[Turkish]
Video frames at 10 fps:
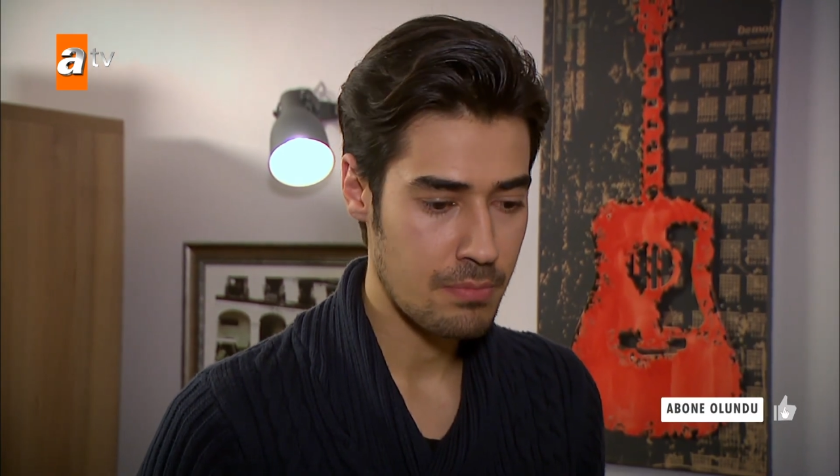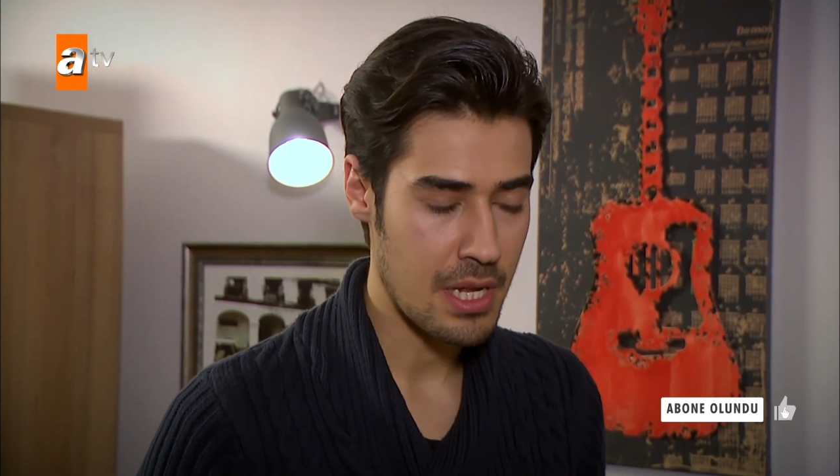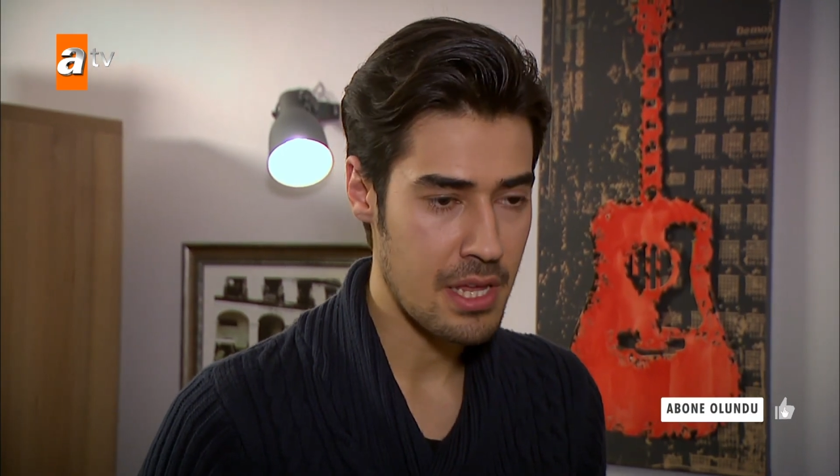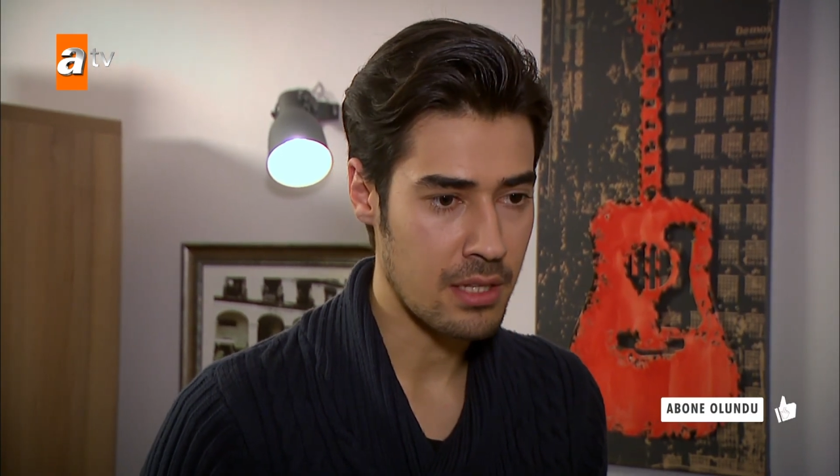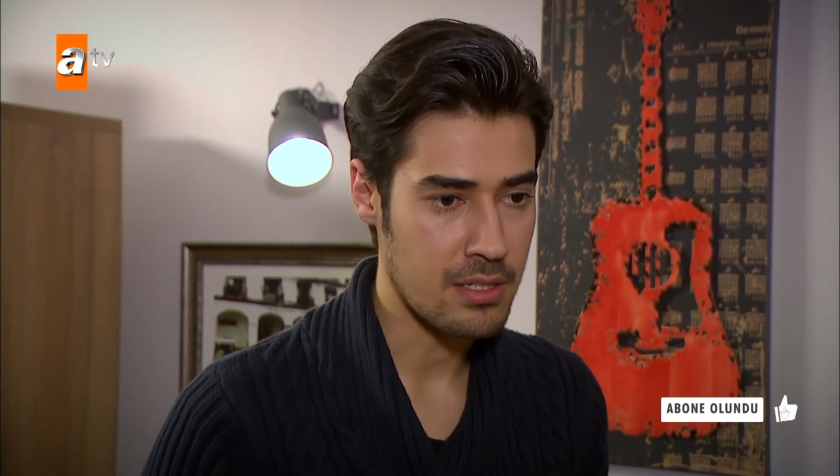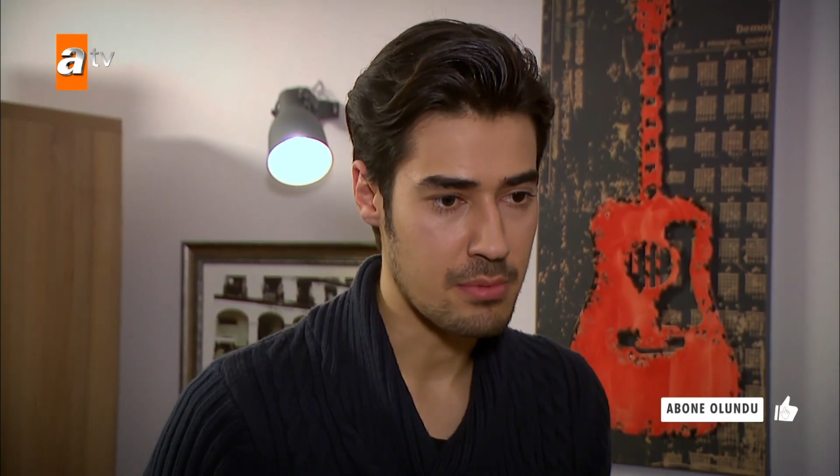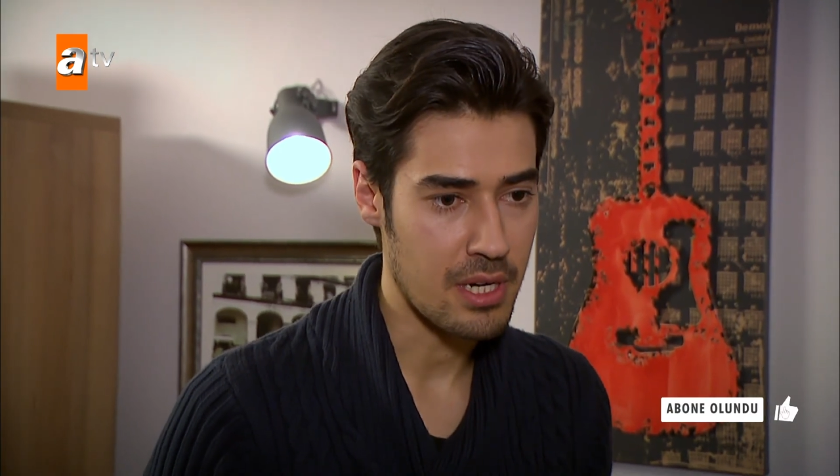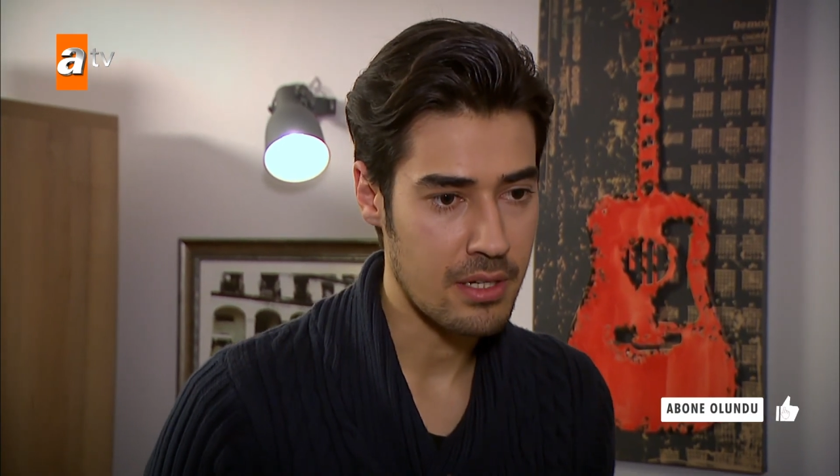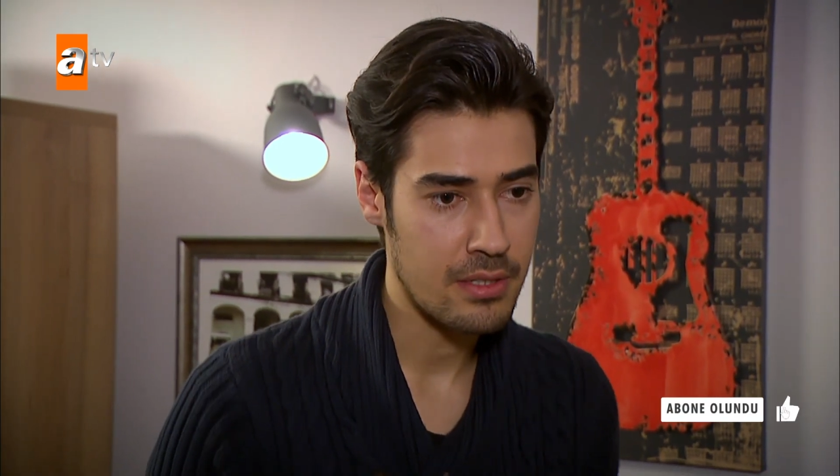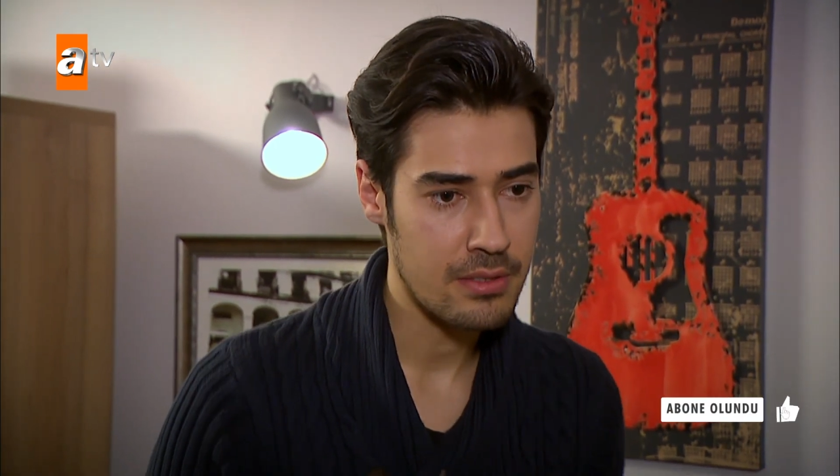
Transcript: Beni yalnız bırak.